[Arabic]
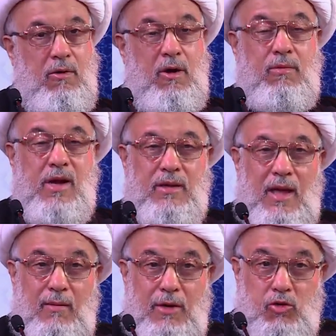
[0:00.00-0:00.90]

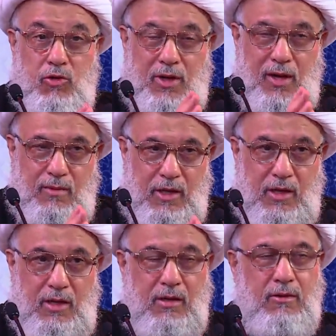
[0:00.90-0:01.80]
وبرنامج
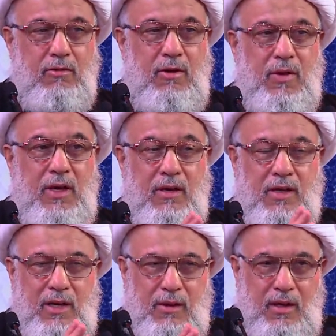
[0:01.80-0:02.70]
كبير وفيه
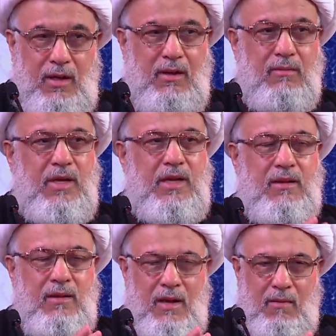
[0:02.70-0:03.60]
الكثير
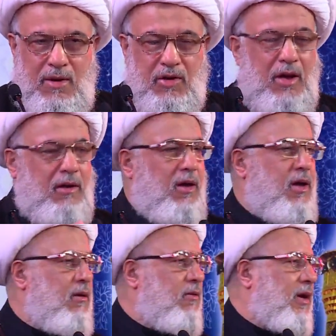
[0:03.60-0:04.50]
من
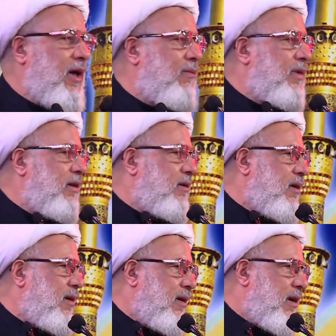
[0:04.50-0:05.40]
المشقة والعمل
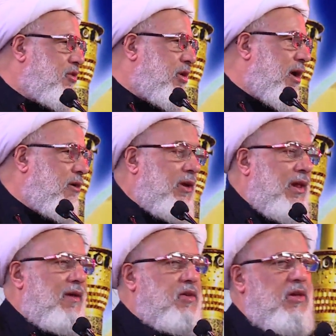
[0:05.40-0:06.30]
الشاق
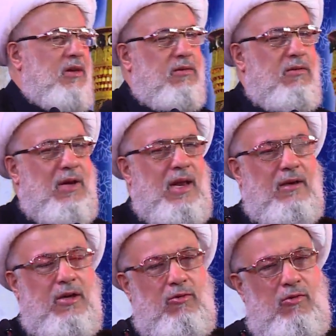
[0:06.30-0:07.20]
والعسير
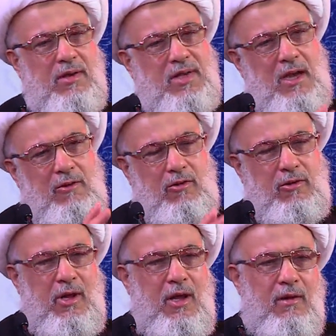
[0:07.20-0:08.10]
ولكن هو
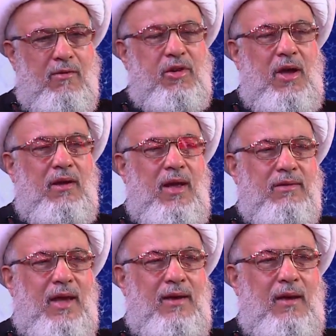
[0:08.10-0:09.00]
سهل إن شاء
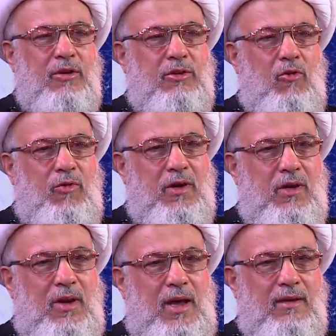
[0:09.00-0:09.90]
الله تعالى
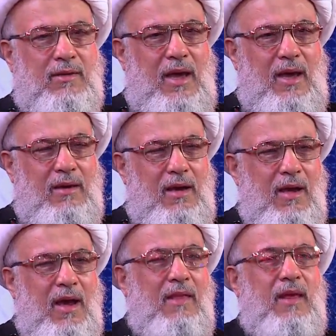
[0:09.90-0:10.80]
بتوفيق الله تعالى
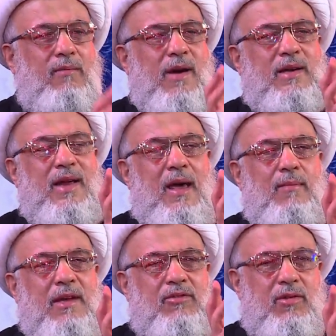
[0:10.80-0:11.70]
هذا
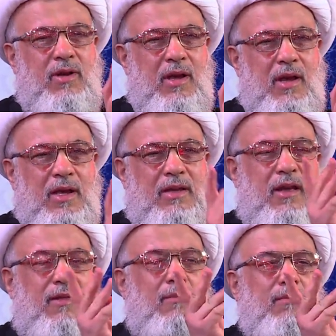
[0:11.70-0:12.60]
البرنامج
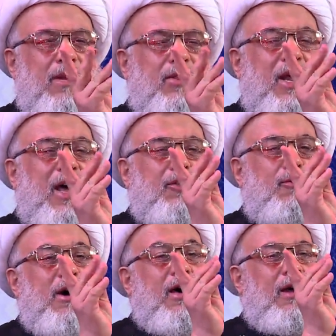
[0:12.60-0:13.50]
يتضمن
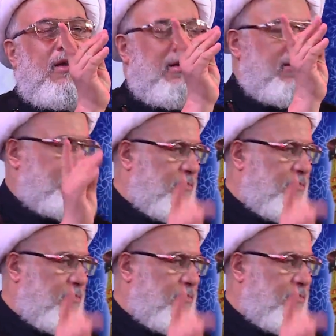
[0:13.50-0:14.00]
ثلاث مراحل